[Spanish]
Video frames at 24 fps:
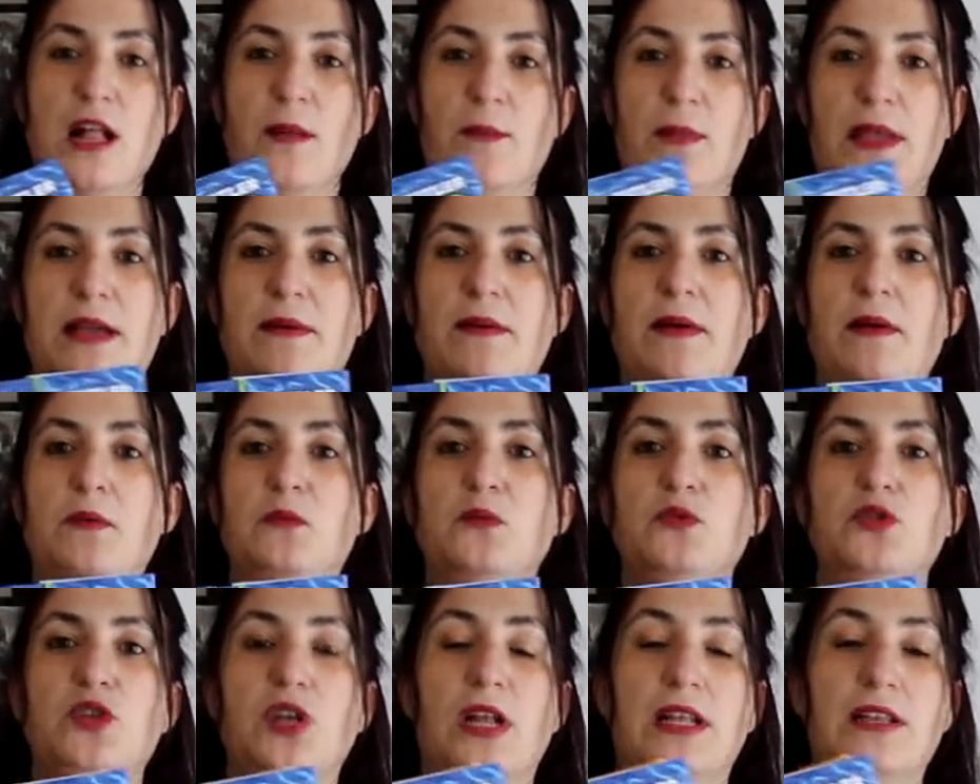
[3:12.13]
Me ha llamado
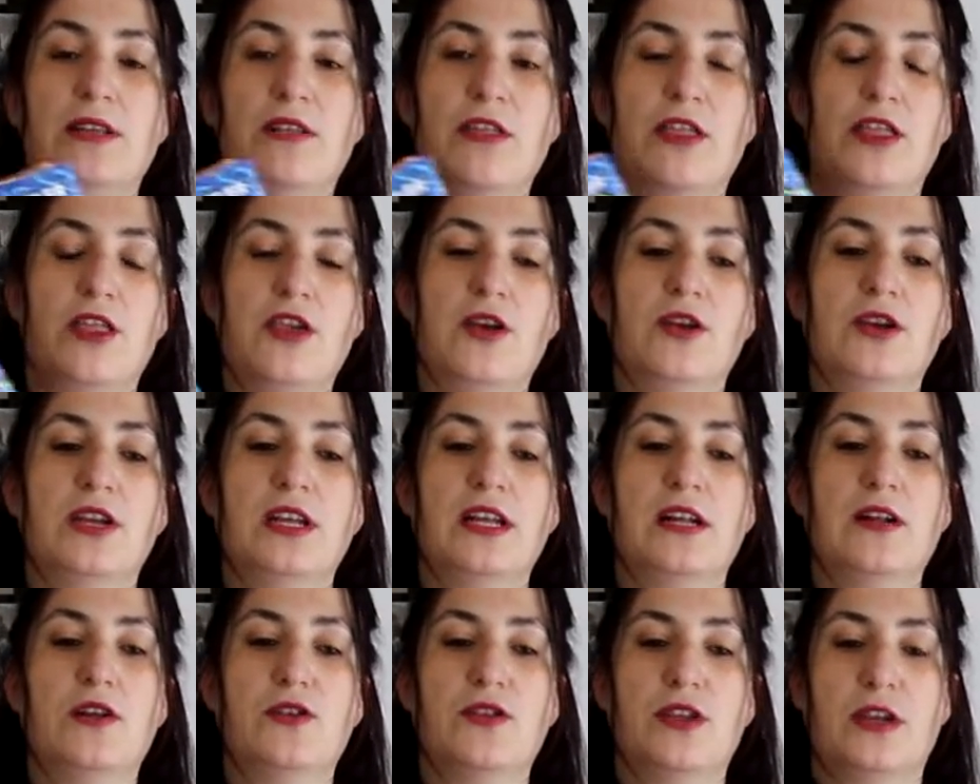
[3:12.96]
mucho la atención
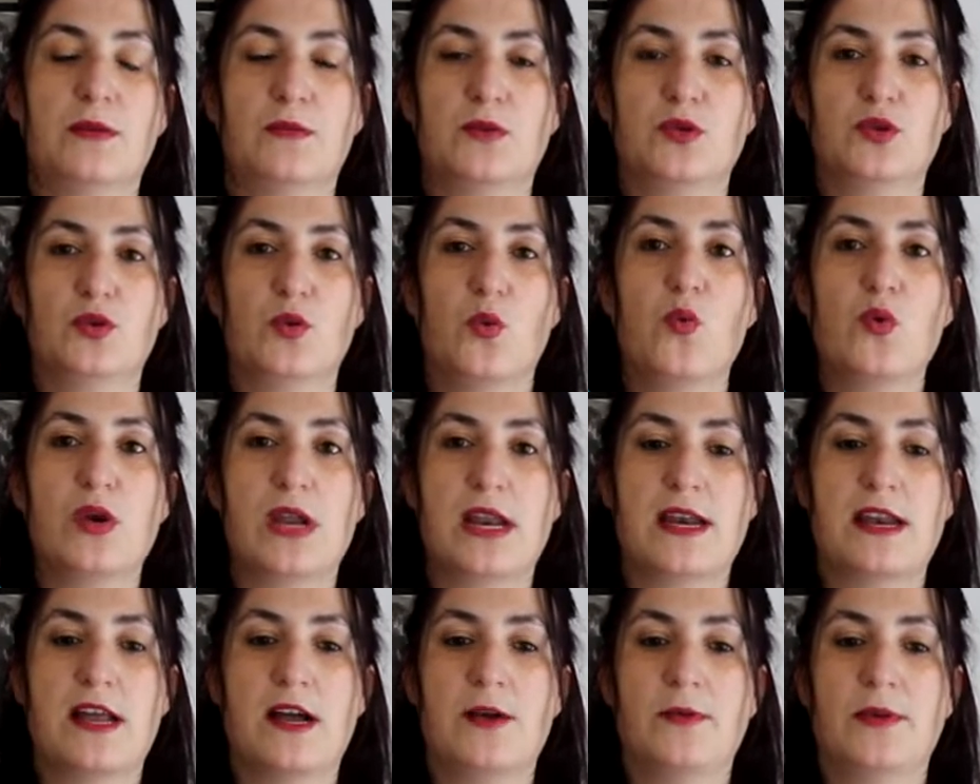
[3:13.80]
que encontramos
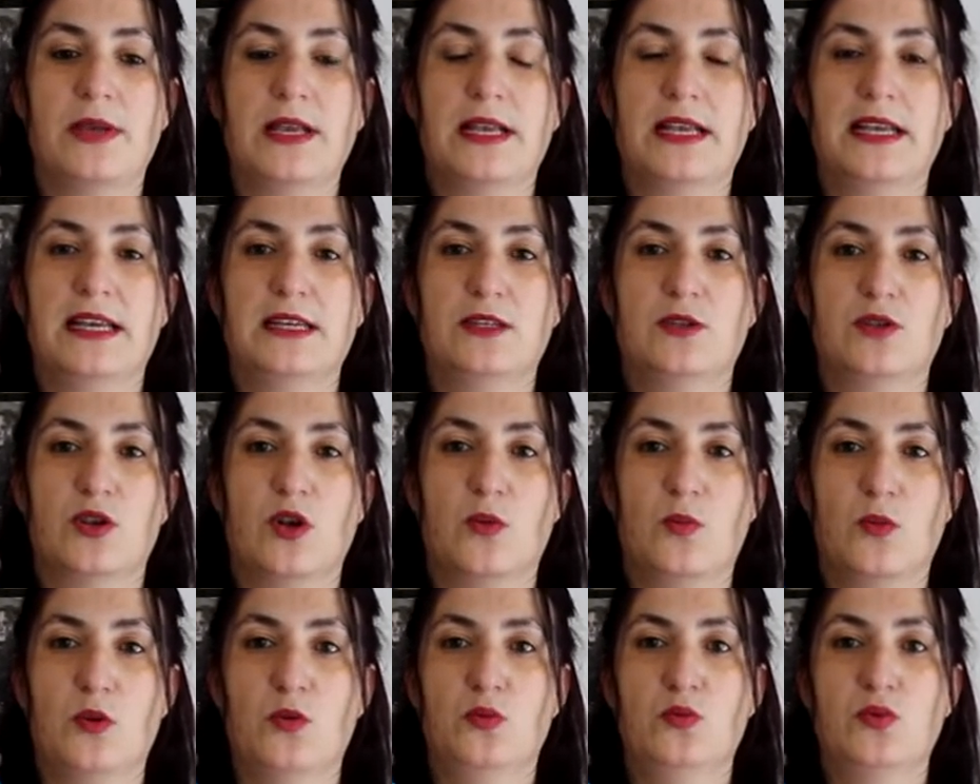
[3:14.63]
una nave que es
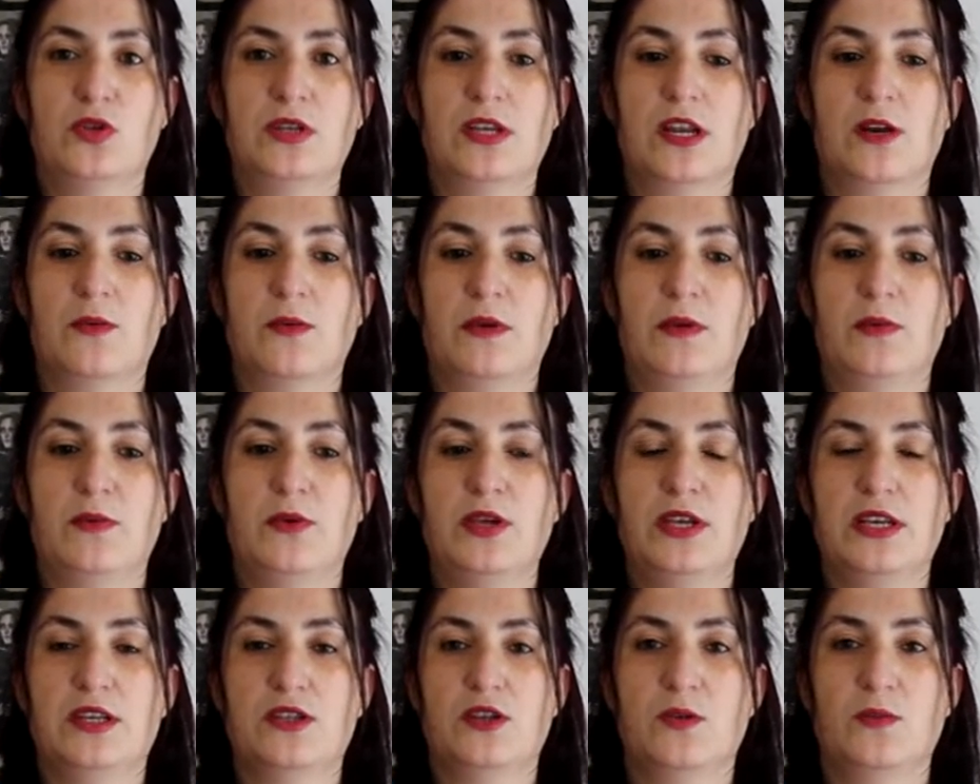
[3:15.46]
como un ser
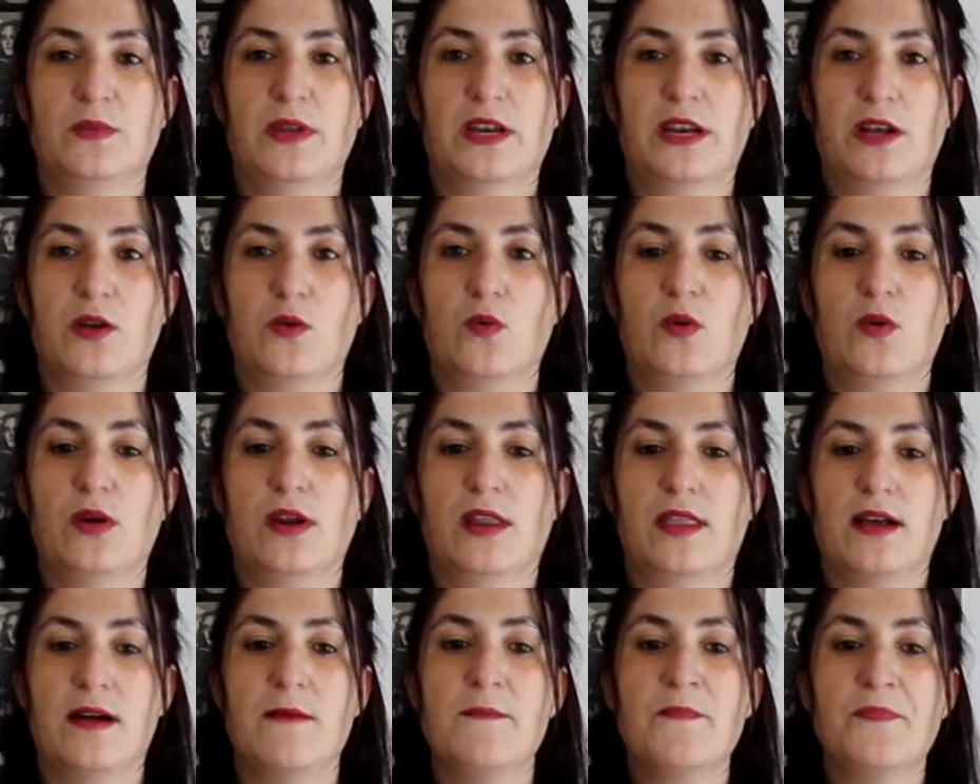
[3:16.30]
vivo y eso me
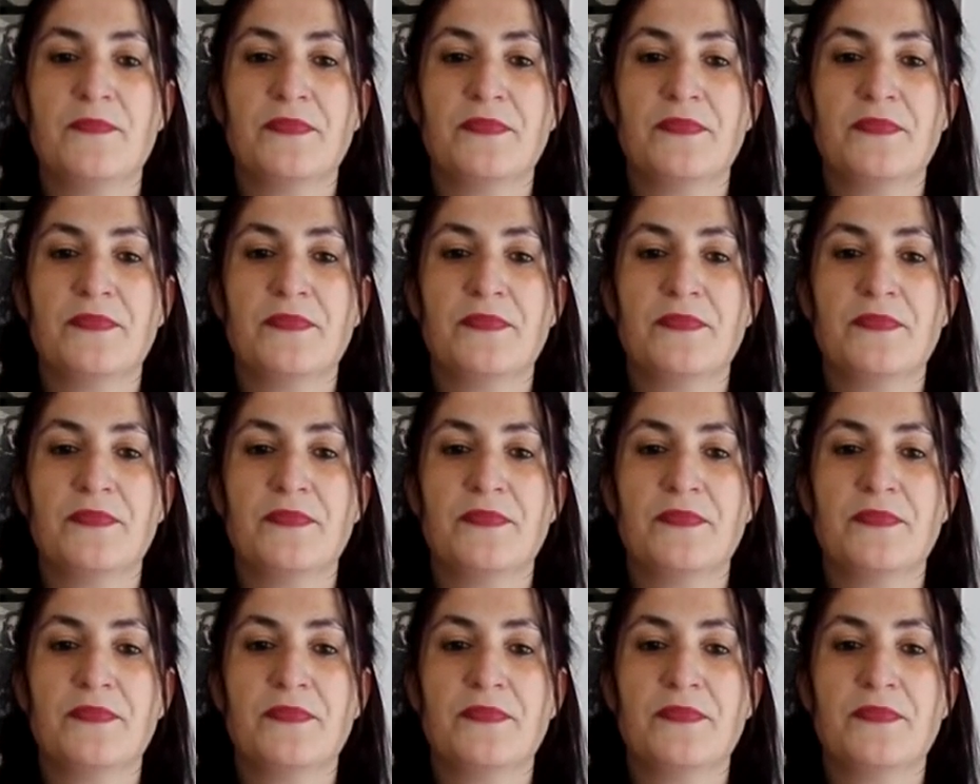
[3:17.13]
recuerda